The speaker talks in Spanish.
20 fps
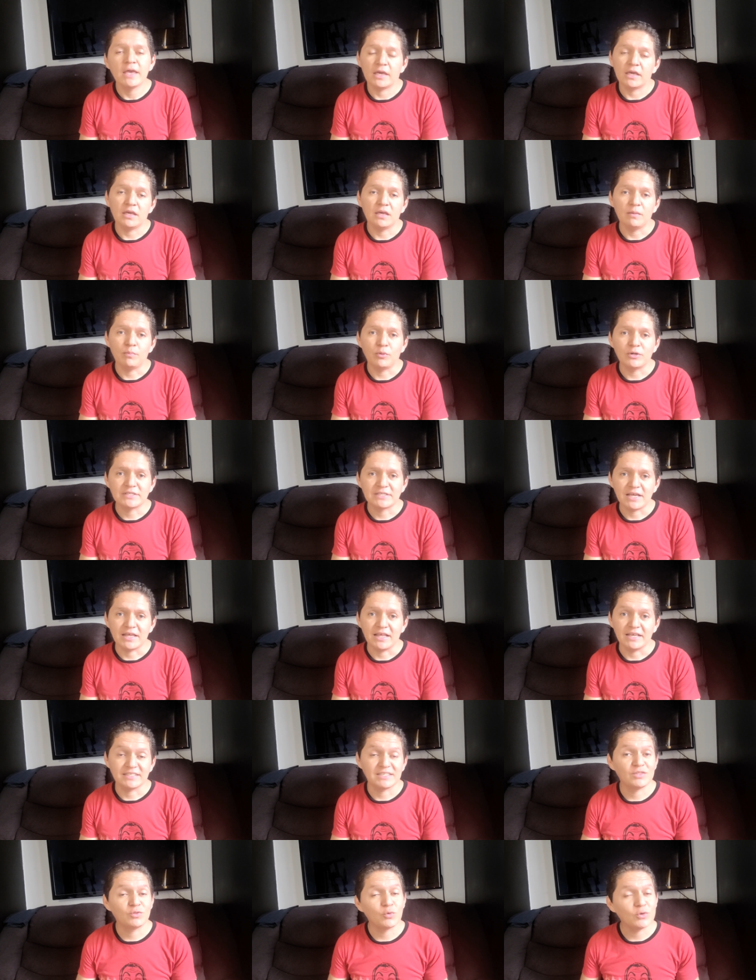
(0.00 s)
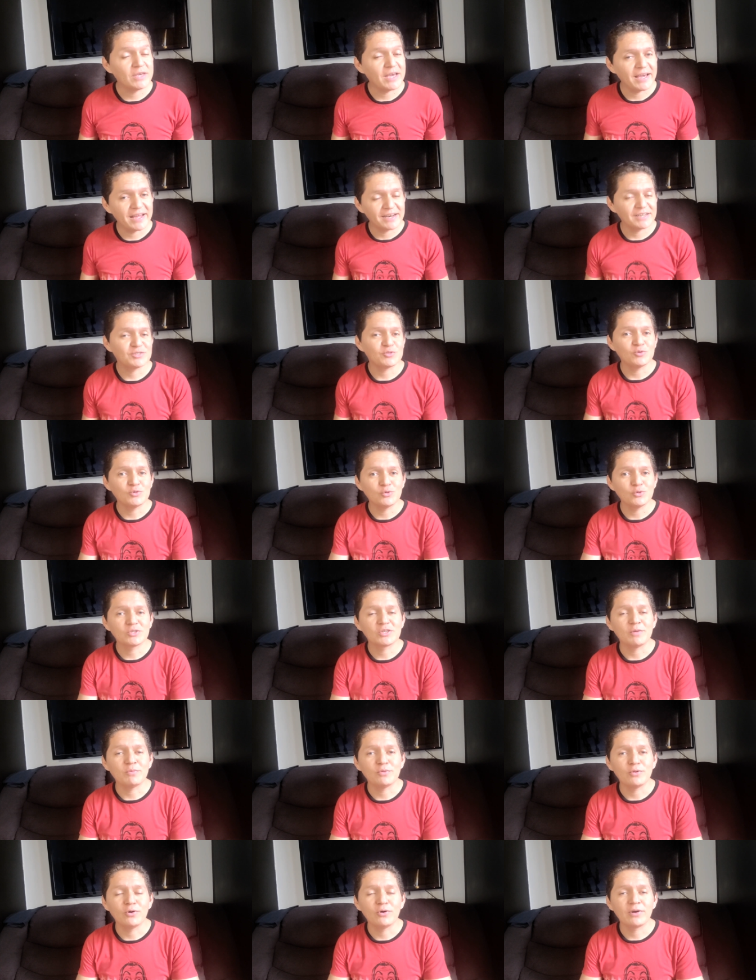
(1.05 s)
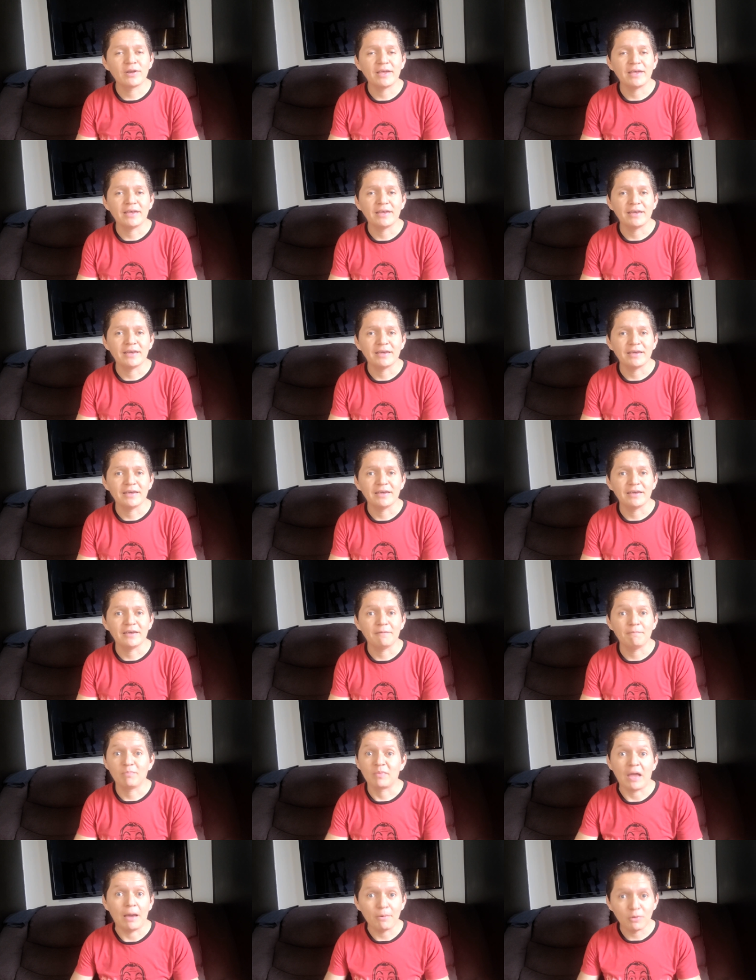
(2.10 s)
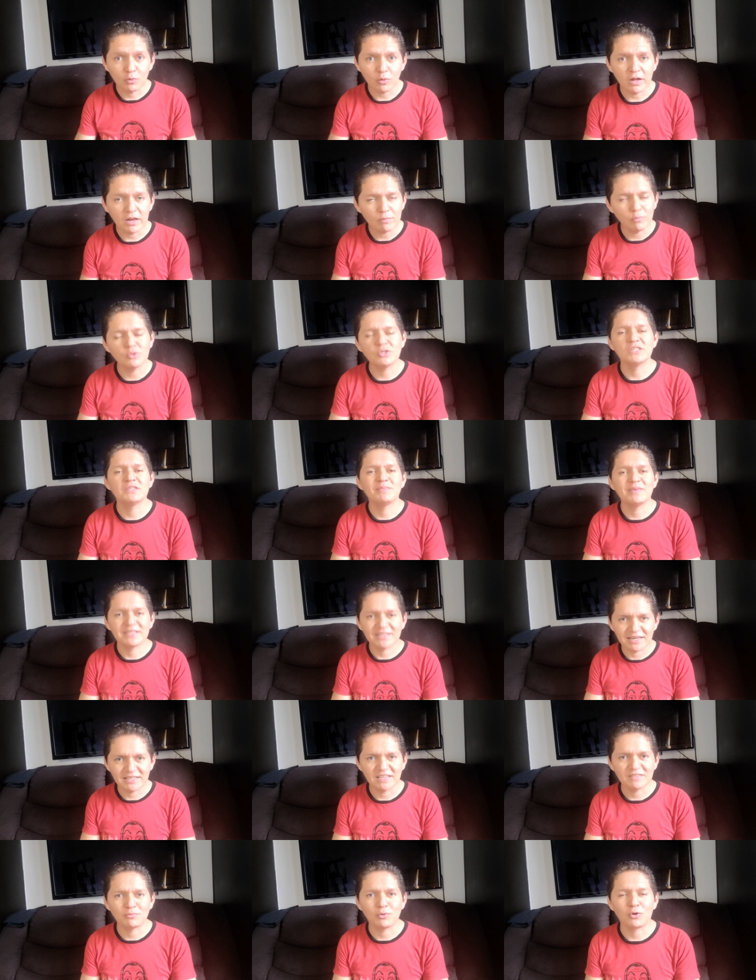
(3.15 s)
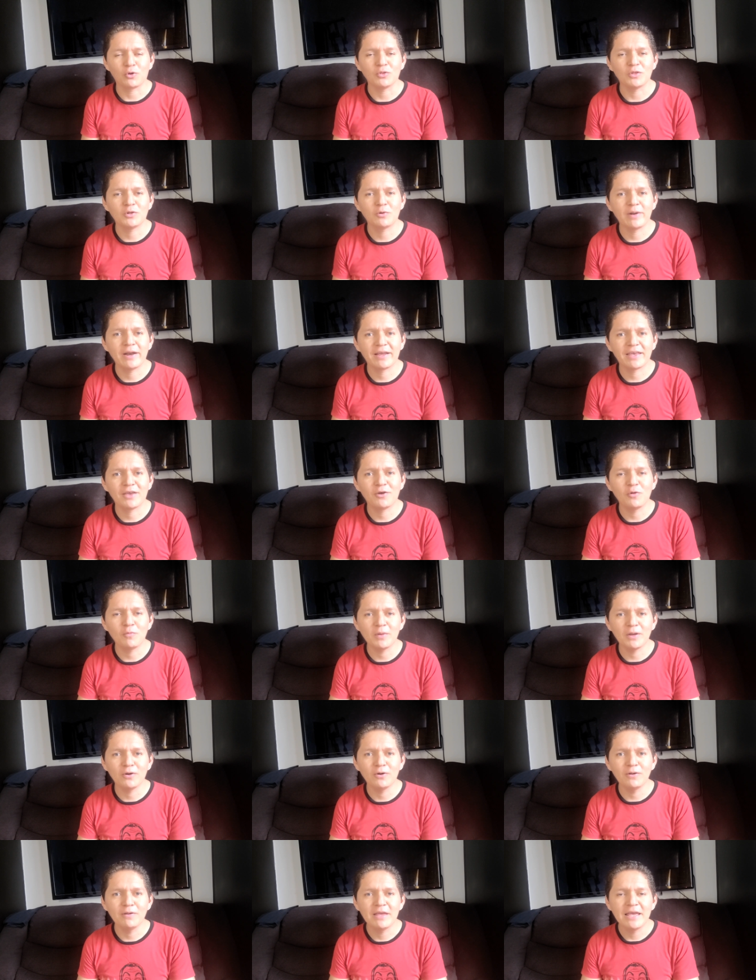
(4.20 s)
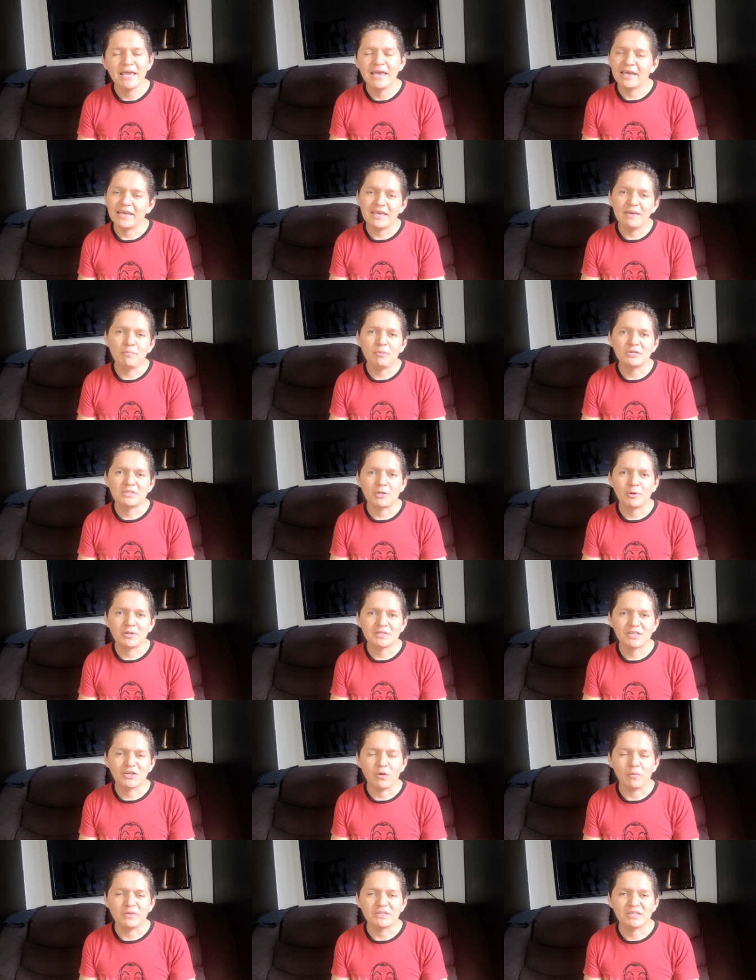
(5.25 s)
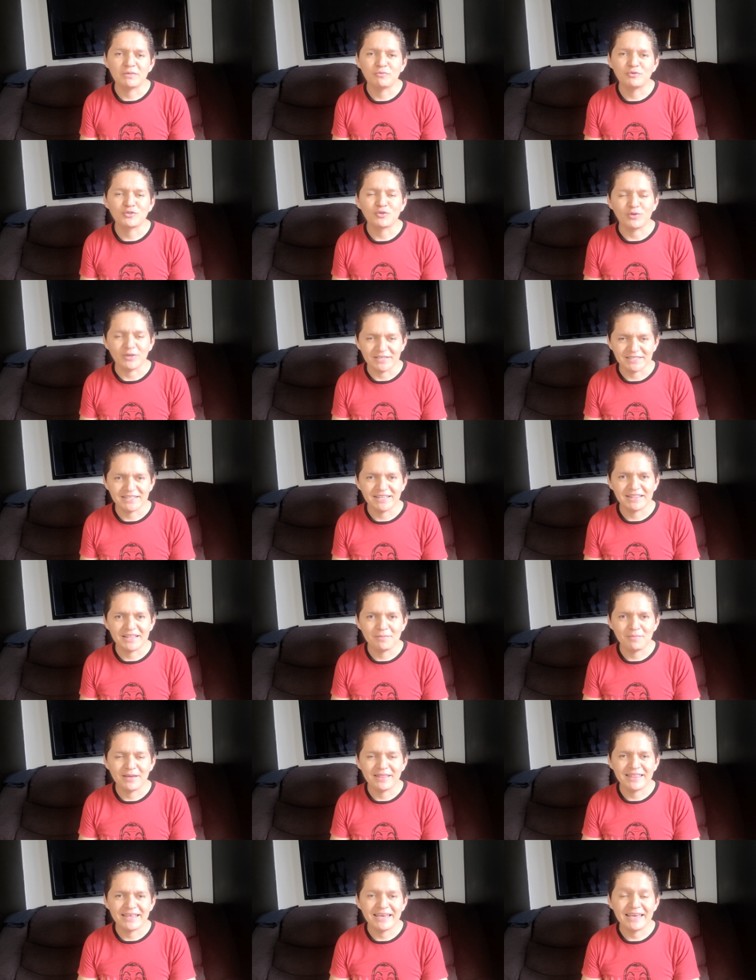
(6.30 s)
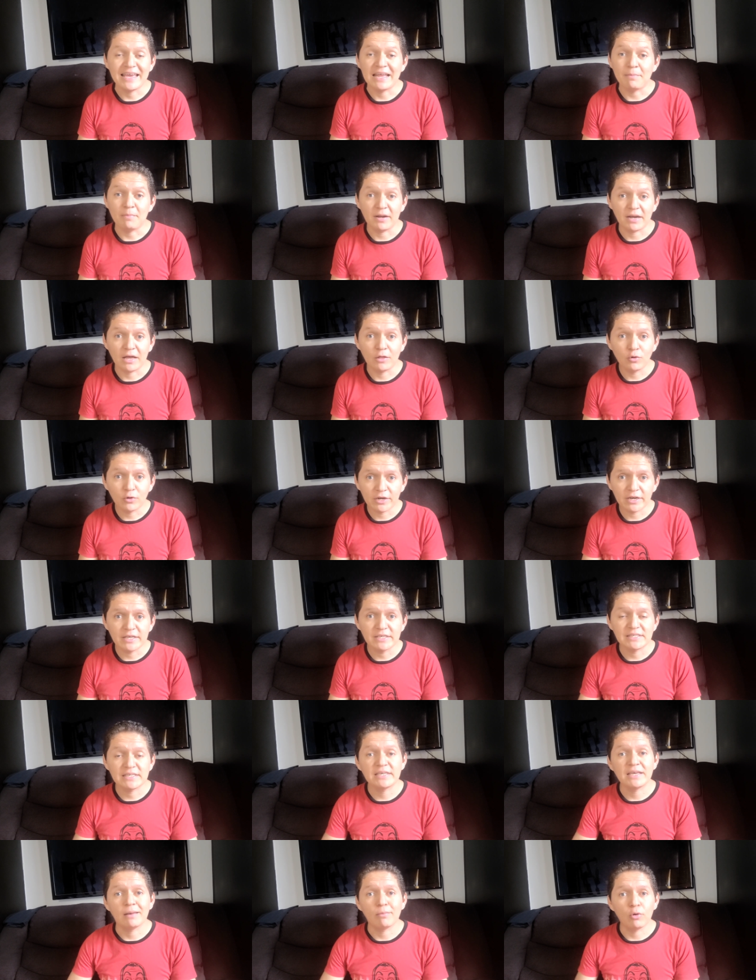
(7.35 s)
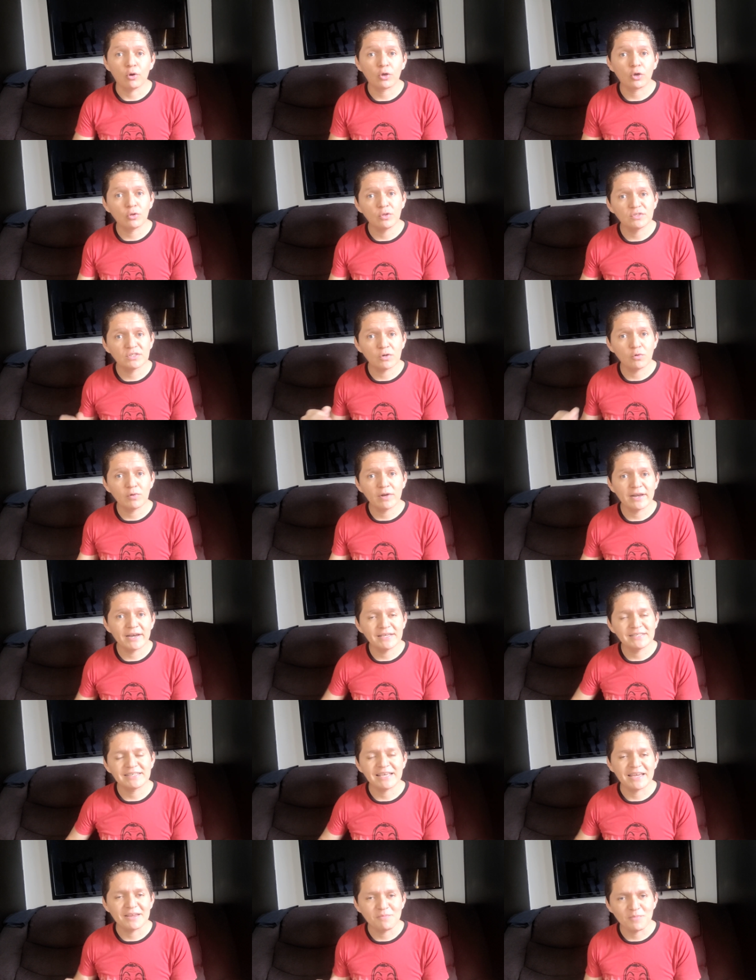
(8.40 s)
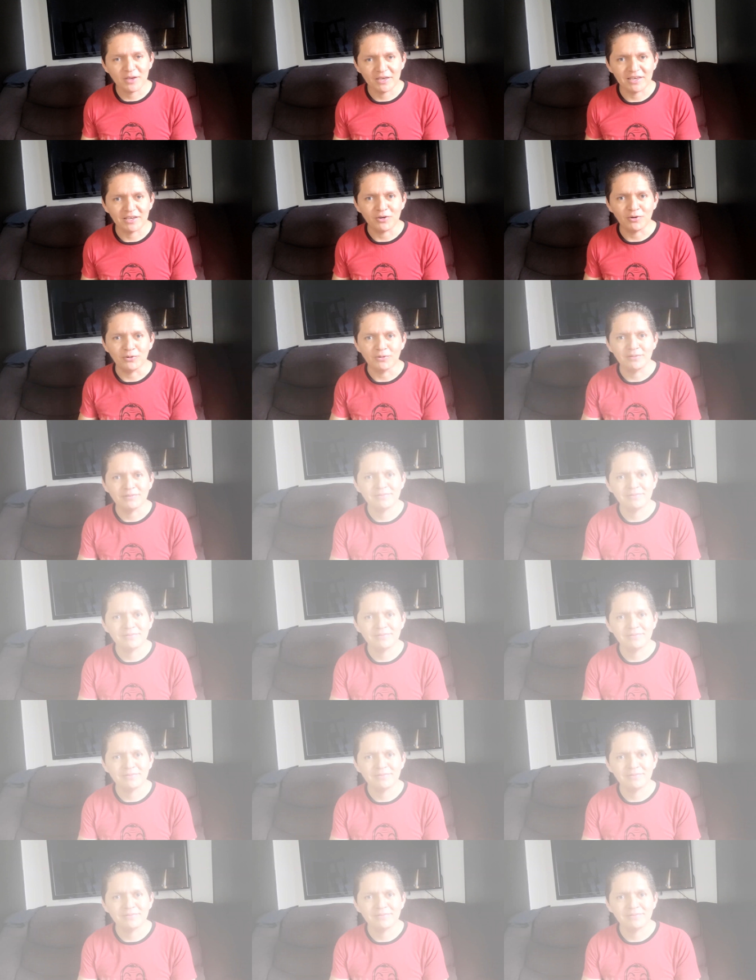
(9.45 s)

Y pues nada, si tú ya eres un suscriptor eh, habitual, muchísimas gracias por continuar aquí conmigo. Y pues ahora sí comencemos con este tema del el mercado gris y el bloqueo de celulares en México.